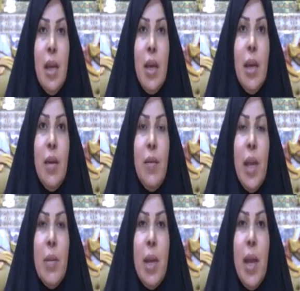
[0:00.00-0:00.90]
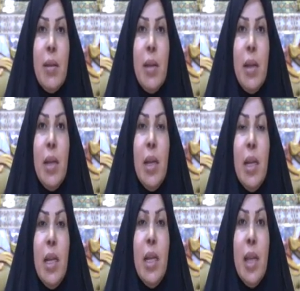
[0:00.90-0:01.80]
آه، في المناطق
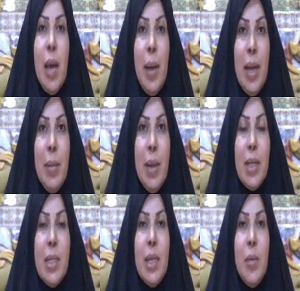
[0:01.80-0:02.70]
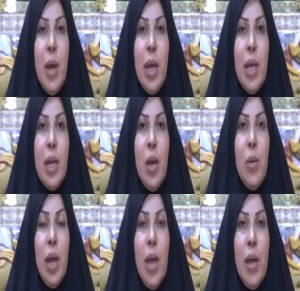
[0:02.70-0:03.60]
اللي تابعه لبلديه معينه
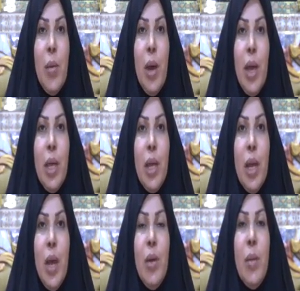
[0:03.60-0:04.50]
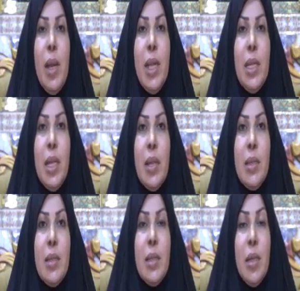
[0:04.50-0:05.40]
او لقضاء معين او لبلديات
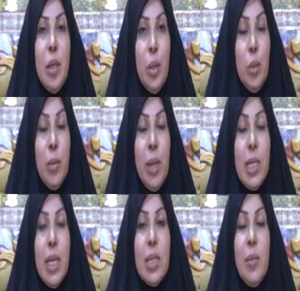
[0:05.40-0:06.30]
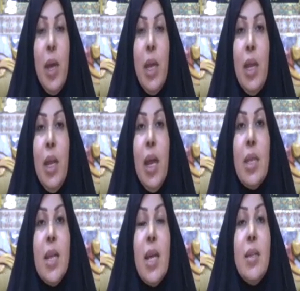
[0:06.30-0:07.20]
حدود بلديات معينه
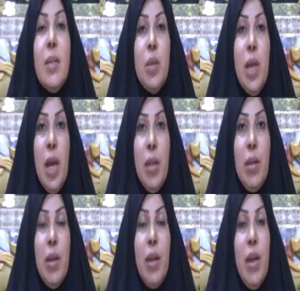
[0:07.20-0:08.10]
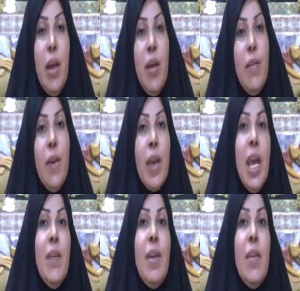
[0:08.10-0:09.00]
اساسا متعثره.
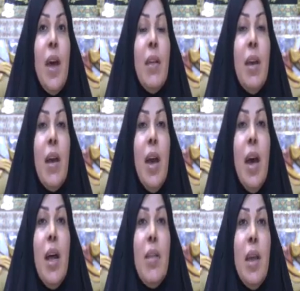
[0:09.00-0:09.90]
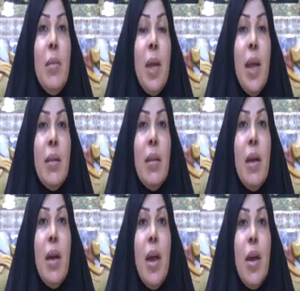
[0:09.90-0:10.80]
فكيف اذا تقع هذه المناطق
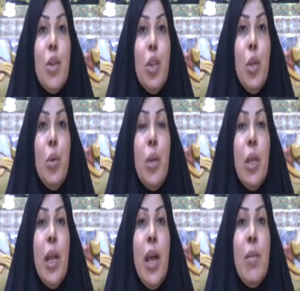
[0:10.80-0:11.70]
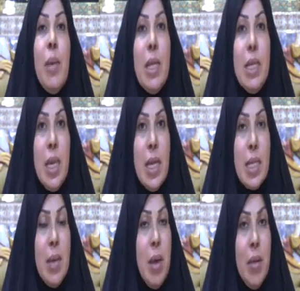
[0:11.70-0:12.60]
خارج حدود ثلاث بلديات
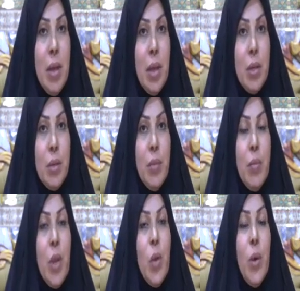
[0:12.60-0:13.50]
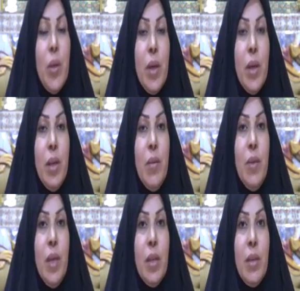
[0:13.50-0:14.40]
كما ذكرتم وذكرت
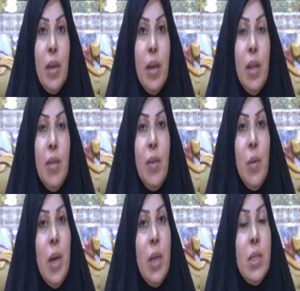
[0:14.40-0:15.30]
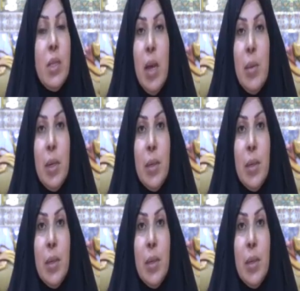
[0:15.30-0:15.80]
في التقرير في وقت سابق.